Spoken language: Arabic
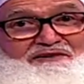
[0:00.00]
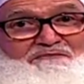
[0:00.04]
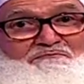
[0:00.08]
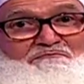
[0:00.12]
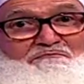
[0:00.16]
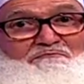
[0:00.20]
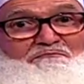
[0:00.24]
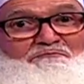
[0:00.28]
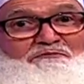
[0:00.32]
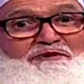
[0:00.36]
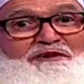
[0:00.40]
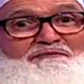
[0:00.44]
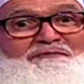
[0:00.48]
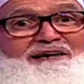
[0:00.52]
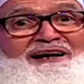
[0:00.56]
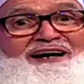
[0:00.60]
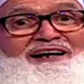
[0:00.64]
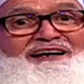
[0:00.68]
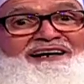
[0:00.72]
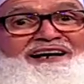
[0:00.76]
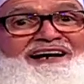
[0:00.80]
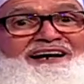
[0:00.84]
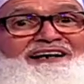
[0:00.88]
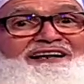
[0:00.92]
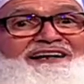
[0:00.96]
بما
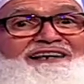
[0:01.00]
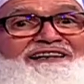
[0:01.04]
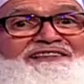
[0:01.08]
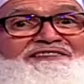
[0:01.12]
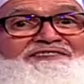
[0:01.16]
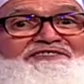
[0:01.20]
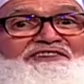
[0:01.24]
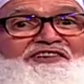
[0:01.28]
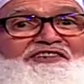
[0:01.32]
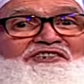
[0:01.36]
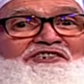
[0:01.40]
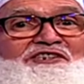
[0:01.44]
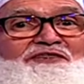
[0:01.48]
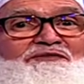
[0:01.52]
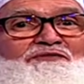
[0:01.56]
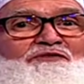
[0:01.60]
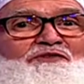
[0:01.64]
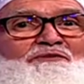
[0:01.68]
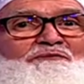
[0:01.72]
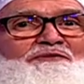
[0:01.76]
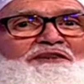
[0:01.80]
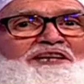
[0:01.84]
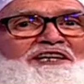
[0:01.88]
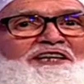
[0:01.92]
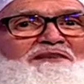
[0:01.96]
كان يتصف
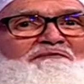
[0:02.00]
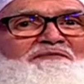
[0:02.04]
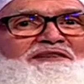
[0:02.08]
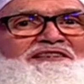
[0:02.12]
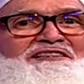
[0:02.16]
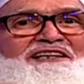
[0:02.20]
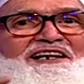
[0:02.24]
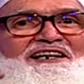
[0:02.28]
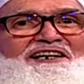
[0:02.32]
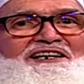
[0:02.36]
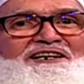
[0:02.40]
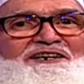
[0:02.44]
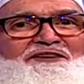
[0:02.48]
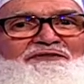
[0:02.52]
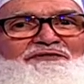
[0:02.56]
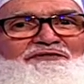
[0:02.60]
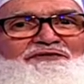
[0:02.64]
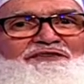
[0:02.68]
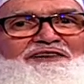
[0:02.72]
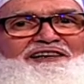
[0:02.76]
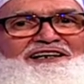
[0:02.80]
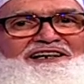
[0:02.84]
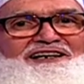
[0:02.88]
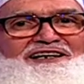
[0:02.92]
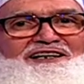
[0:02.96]
به من
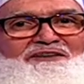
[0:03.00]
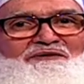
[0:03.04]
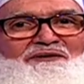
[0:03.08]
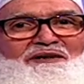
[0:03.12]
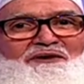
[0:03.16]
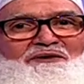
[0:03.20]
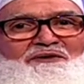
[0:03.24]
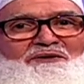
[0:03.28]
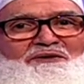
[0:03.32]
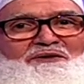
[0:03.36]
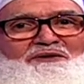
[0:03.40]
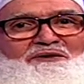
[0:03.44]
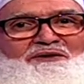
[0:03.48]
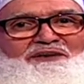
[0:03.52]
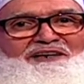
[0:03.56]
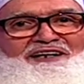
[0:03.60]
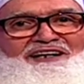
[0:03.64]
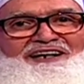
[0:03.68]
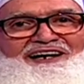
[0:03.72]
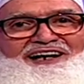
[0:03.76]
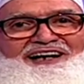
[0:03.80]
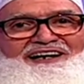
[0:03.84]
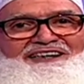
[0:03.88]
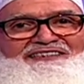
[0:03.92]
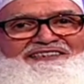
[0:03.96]
الرفق والخلق
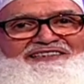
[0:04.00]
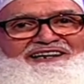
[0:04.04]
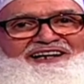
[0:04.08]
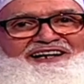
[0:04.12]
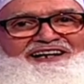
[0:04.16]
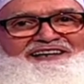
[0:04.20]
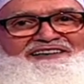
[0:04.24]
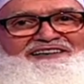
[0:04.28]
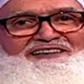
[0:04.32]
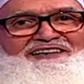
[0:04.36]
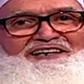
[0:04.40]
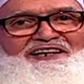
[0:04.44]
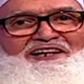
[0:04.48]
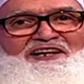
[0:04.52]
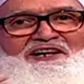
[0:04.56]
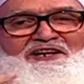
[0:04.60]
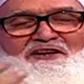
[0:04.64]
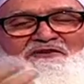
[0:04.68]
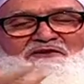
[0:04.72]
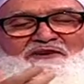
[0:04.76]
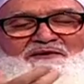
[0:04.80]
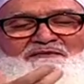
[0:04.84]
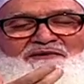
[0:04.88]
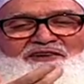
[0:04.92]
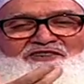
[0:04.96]
الحسن
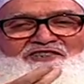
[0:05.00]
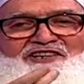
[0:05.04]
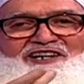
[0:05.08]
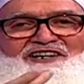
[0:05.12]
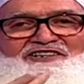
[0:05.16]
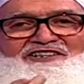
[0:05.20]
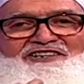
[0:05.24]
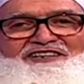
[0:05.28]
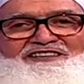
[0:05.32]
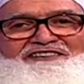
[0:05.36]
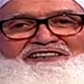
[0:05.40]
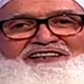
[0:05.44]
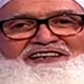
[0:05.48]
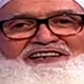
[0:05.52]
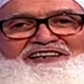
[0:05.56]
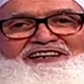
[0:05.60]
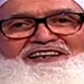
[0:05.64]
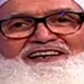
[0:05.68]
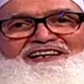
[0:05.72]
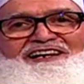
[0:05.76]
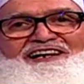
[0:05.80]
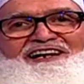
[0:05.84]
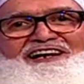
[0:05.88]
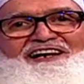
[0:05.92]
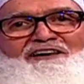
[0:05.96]
وبشاشه
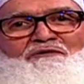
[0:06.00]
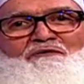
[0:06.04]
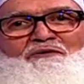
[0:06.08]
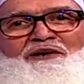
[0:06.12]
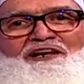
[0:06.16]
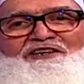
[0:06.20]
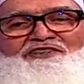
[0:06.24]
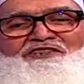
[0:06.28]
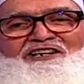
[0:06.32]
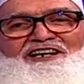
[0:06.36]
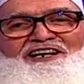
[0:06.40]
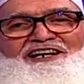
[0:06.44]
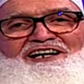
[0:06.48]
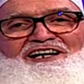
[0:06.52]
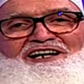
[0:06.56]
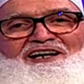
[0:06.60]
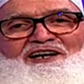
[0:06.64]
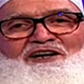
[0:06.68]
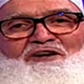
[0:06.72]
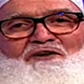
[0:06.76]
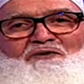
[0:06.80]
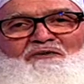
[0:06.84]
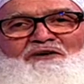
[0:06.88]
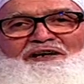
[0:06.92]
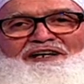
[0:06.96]
الوجه
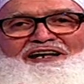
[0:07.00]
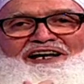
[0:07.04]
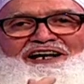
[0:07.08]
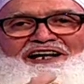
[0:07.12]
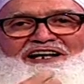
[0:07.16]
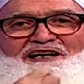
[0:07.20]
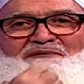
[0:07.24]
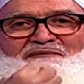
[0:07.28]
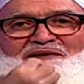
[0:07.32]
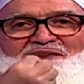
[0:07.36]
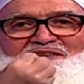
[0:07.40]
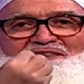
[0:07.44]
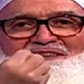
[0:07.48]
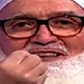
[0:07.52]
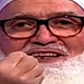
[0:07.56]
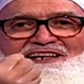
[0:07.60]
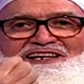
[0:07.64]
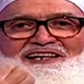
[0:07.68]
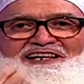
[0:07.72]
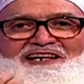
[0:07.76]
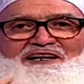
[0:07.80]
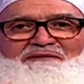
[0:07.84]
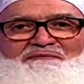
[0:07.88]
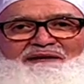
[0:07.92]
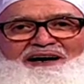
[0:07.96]
والكلمه
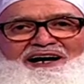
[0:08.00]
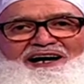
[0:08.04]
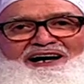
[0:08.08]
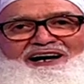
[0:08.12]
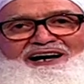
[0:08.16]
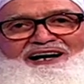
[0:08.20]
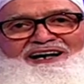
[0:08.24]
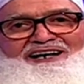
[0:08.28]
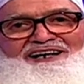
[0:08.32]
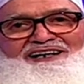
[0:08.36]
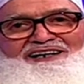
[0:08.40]
الطيبه